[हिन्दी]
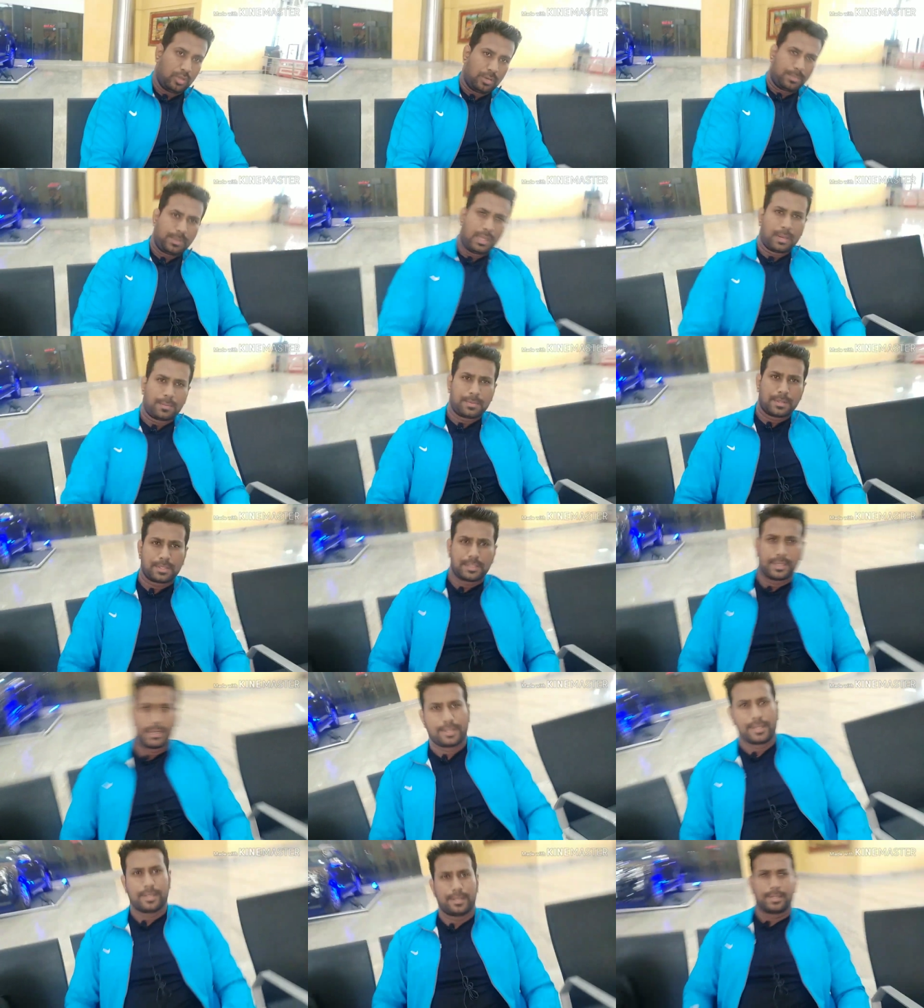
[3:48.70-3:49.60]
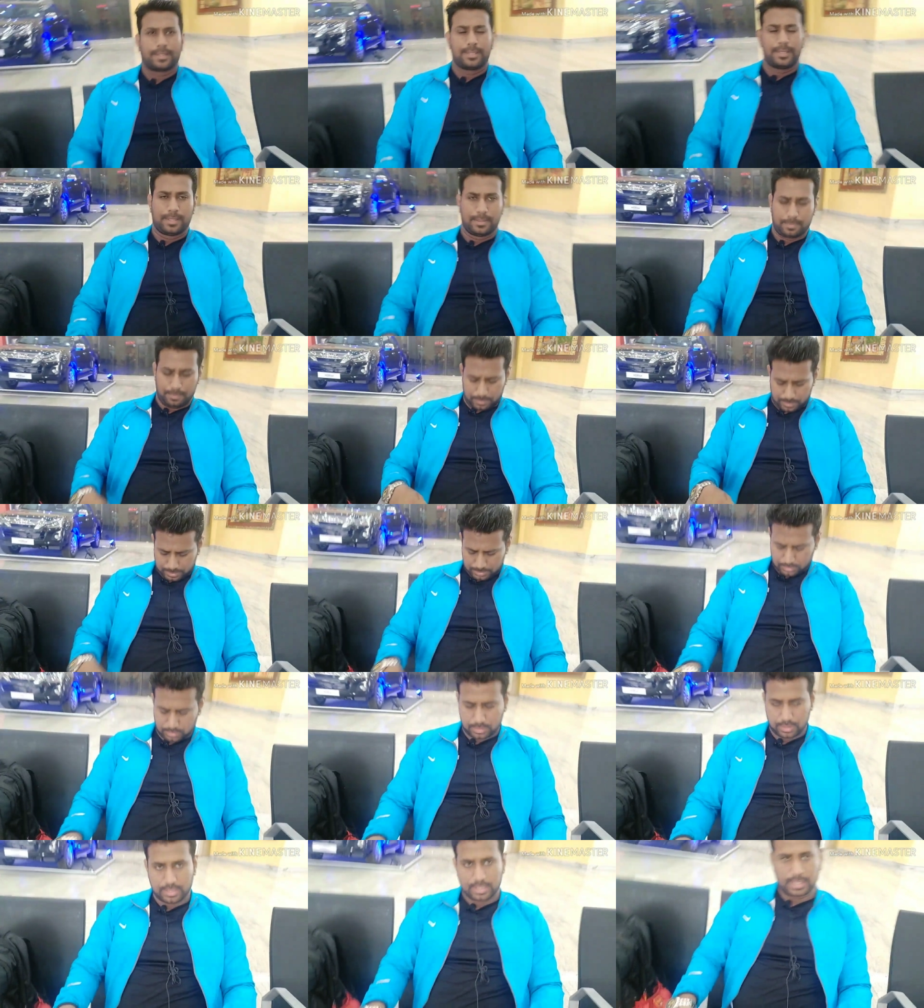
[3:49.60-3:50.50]
अभी आपने देखा कि हमने
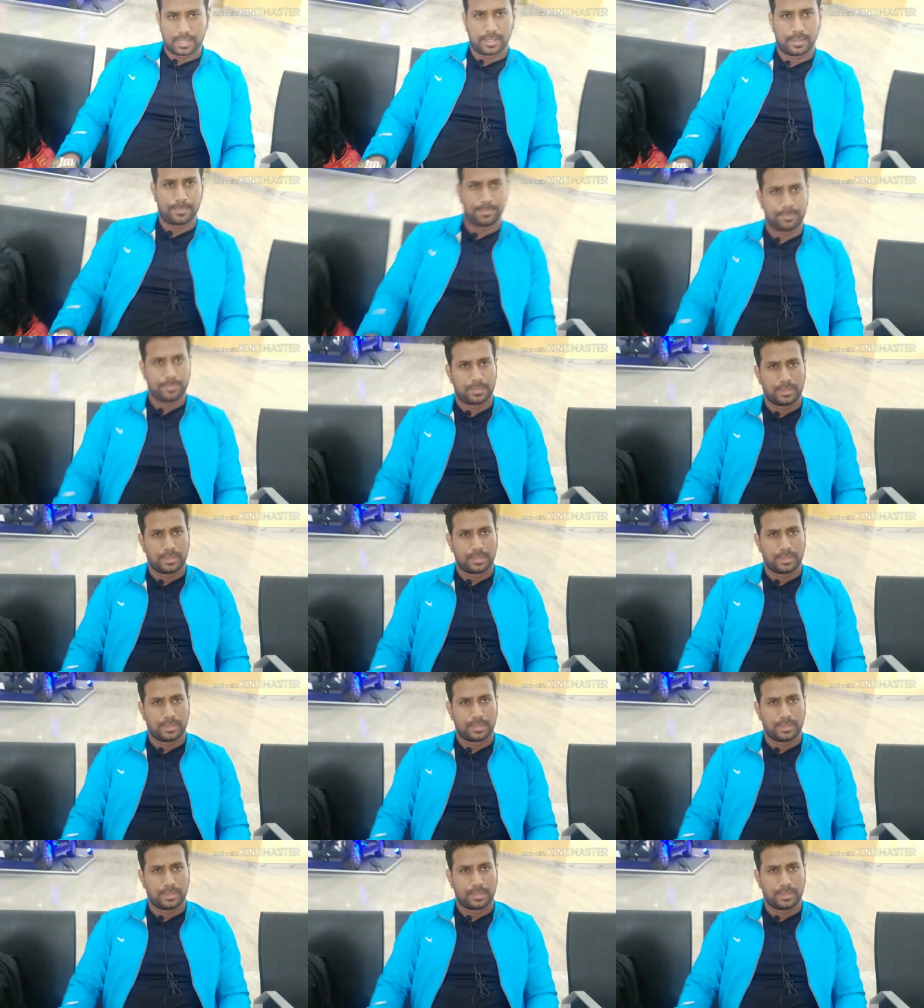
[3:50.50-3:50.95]
जो है